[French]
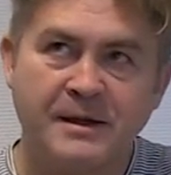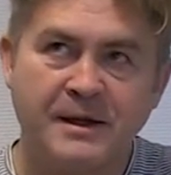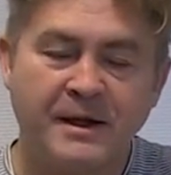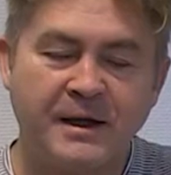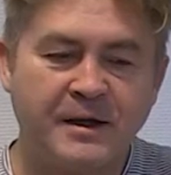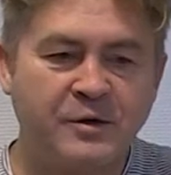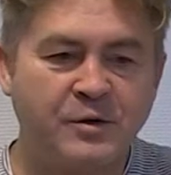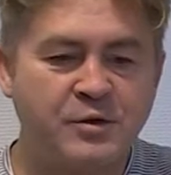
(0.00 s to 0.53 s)

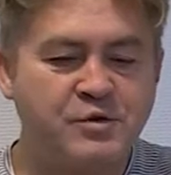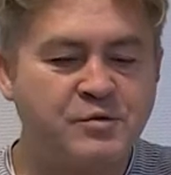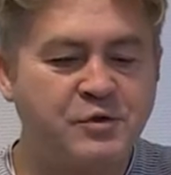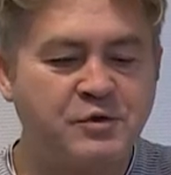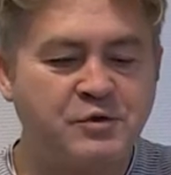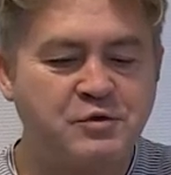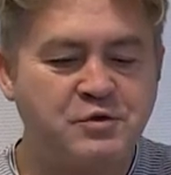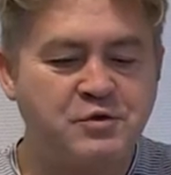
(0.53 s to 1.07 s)
Et donc je me
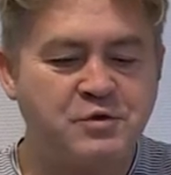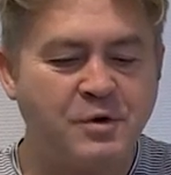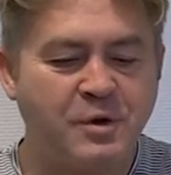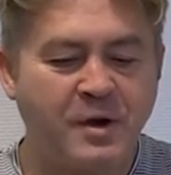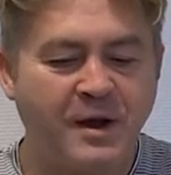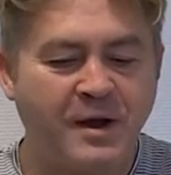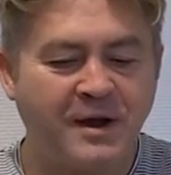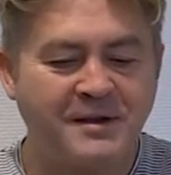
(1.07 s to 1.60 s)
suis
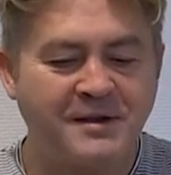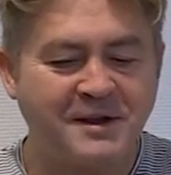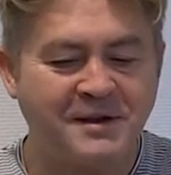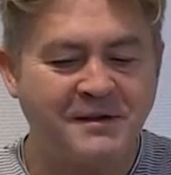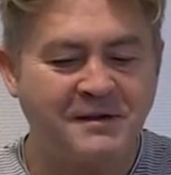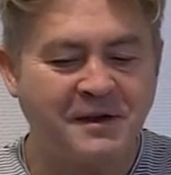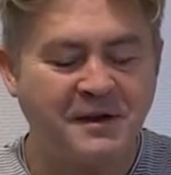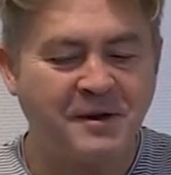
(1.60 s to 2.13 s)
toujours
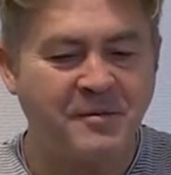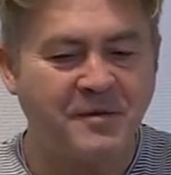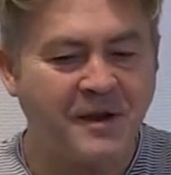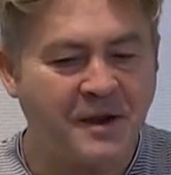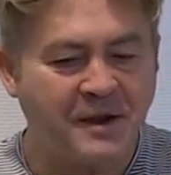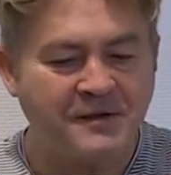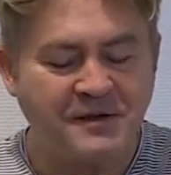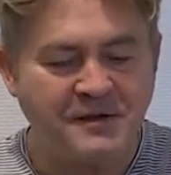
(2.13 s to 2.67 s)
intéressé comme
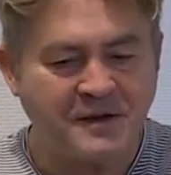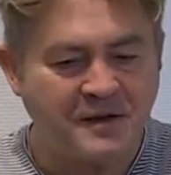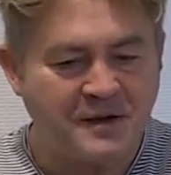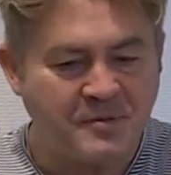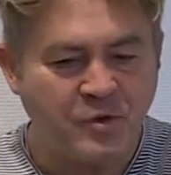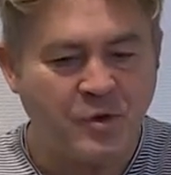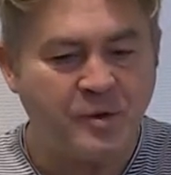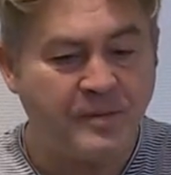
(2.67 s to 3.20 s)
ça à ces
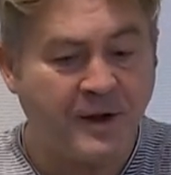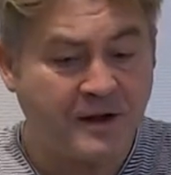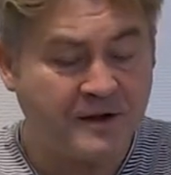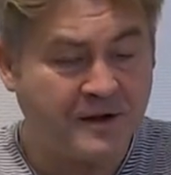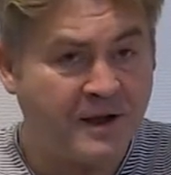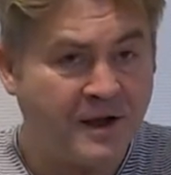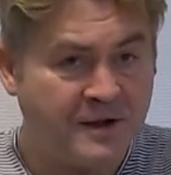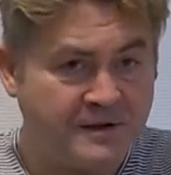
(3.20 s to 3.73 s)
animaux, par
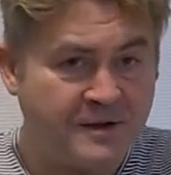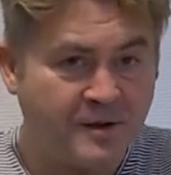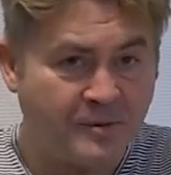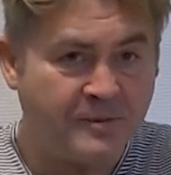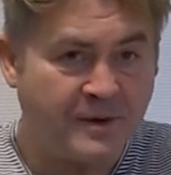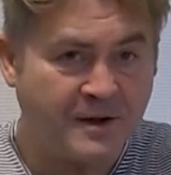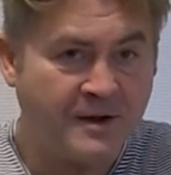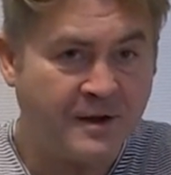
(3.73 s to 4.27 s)
qui a été
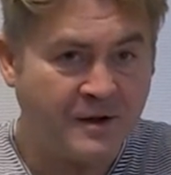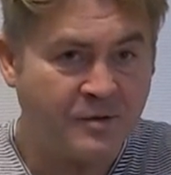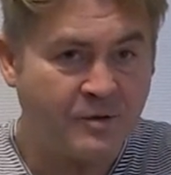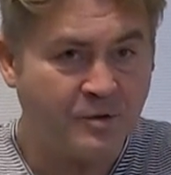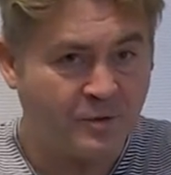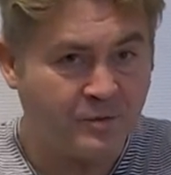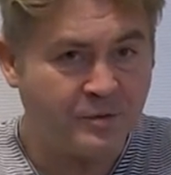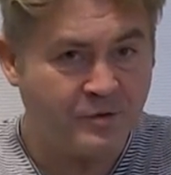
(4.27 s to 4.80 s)
empaillé.
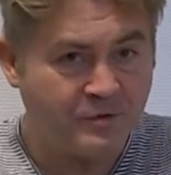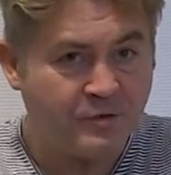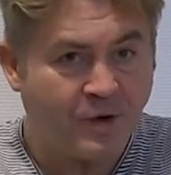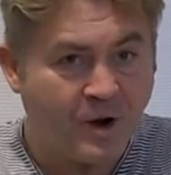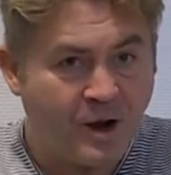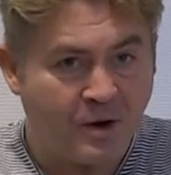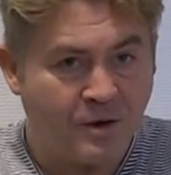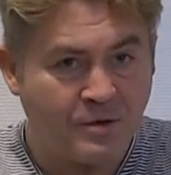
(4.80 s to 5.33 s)
Donc on peut
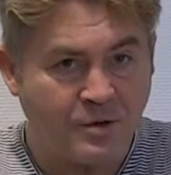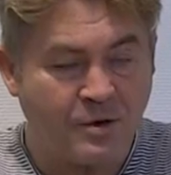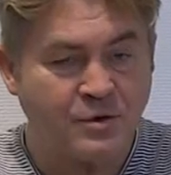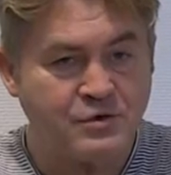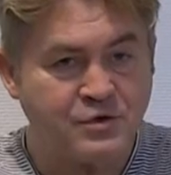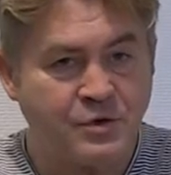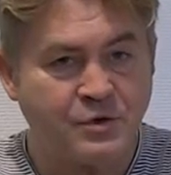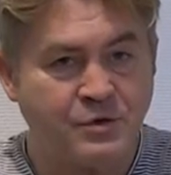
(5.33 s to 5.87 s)
voir encore
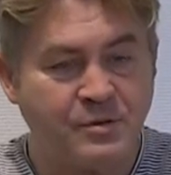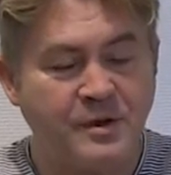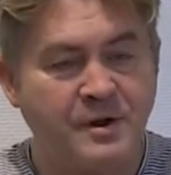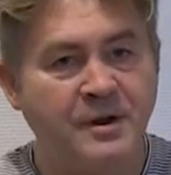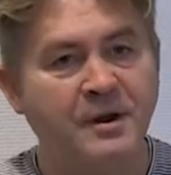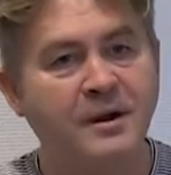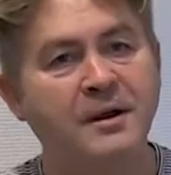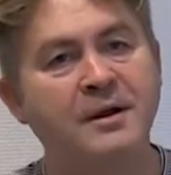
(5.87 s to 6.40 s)

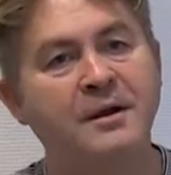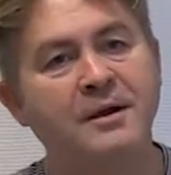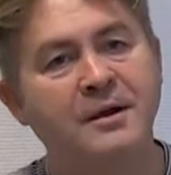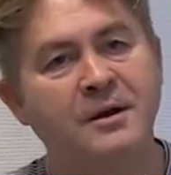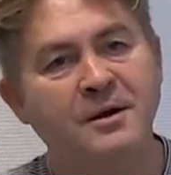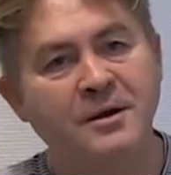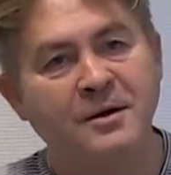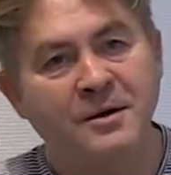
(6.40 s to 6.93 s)
aujourd'hui
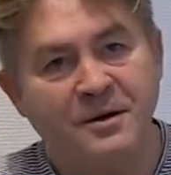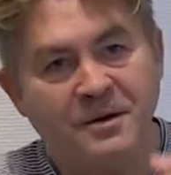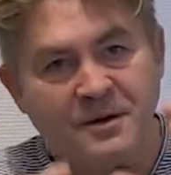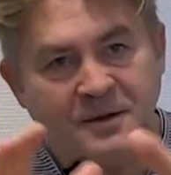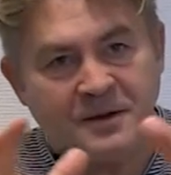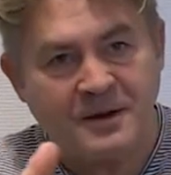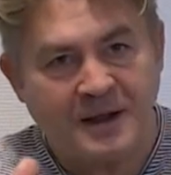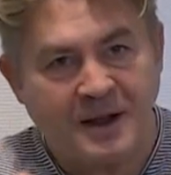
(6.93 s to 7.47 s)
euh,
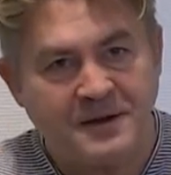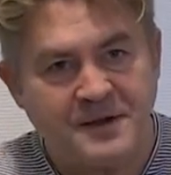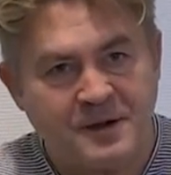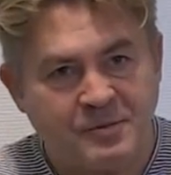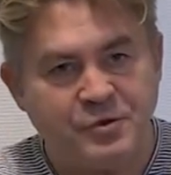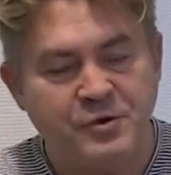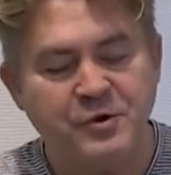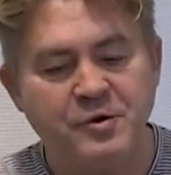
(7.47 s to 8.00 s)
la
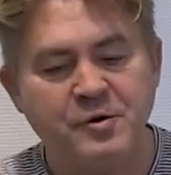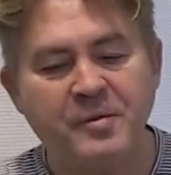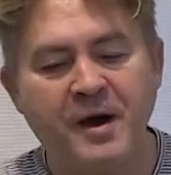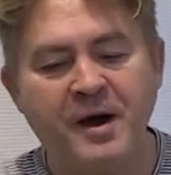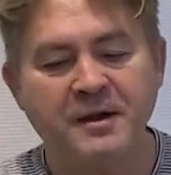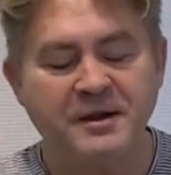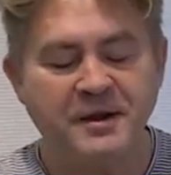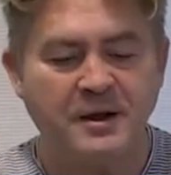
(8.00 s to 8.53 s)
dépouille de
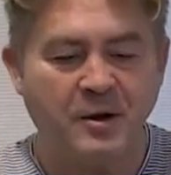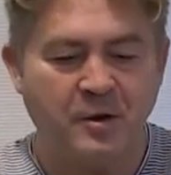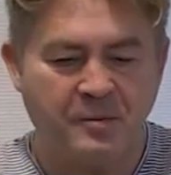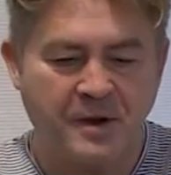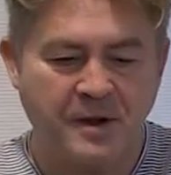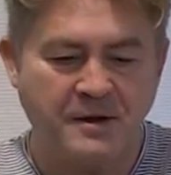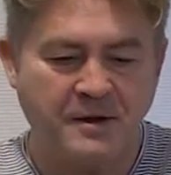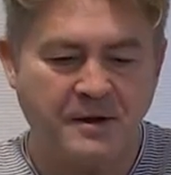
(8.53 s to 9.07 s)
par qui
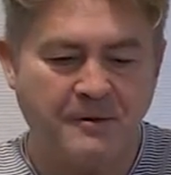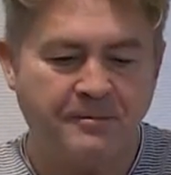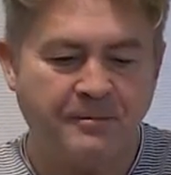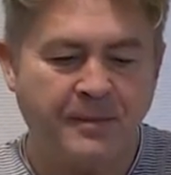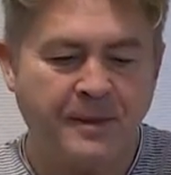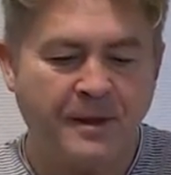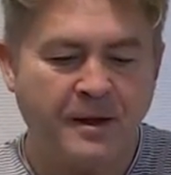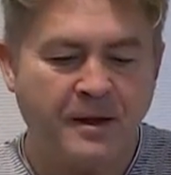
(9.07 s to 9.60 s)
empaillée.
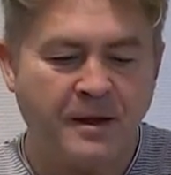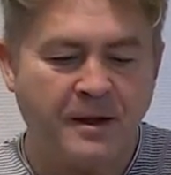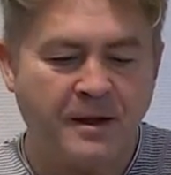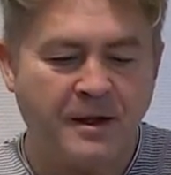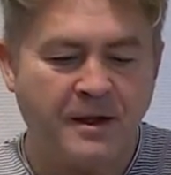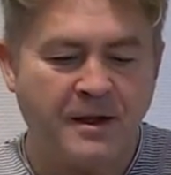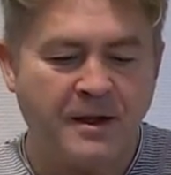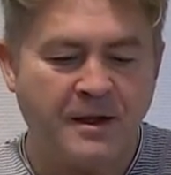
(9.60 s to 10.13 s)

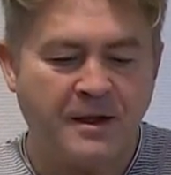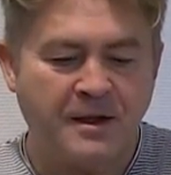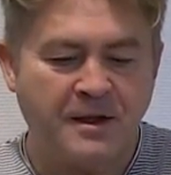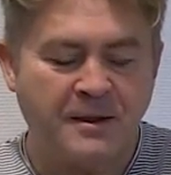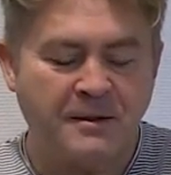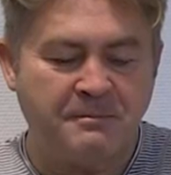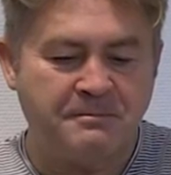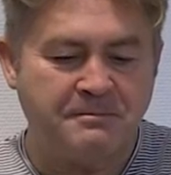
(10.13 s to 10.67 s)

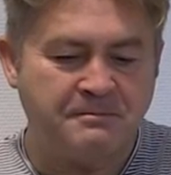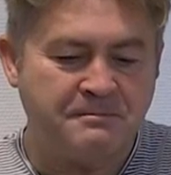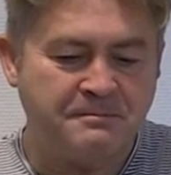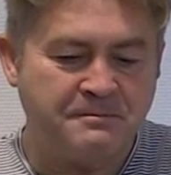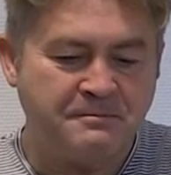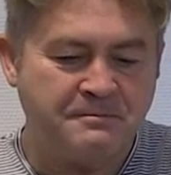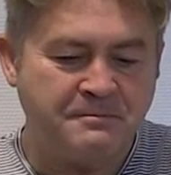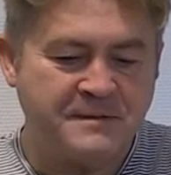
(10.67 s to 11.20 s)
Et
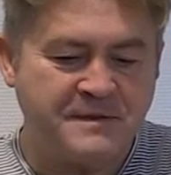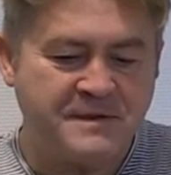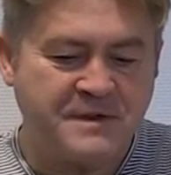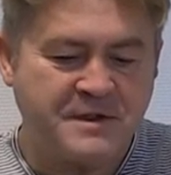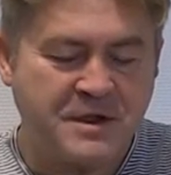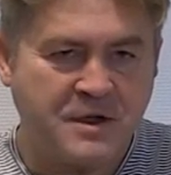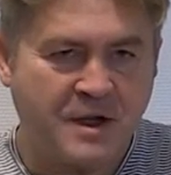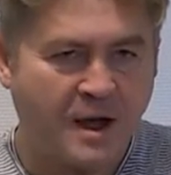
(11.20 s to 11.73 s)
hum,
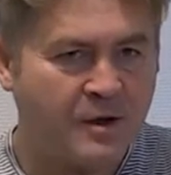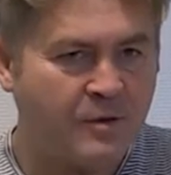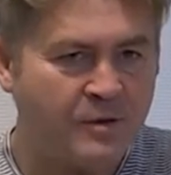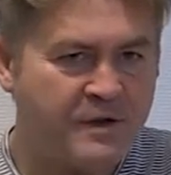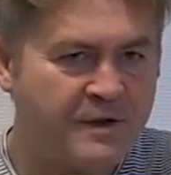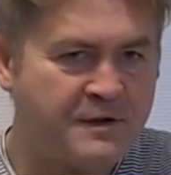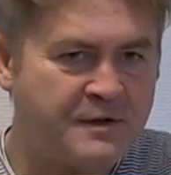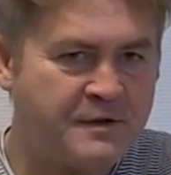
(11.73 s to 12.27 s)
si je
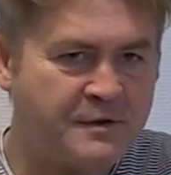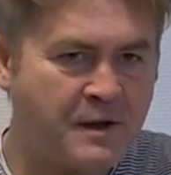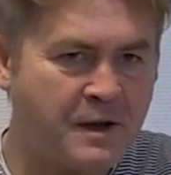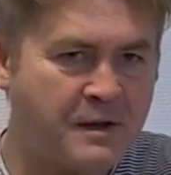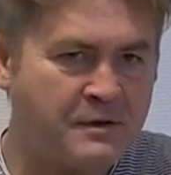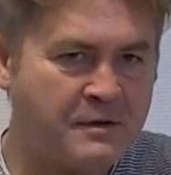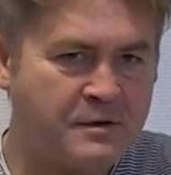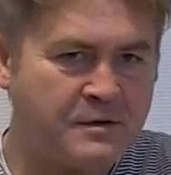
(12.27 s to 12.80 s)
raconte des histoires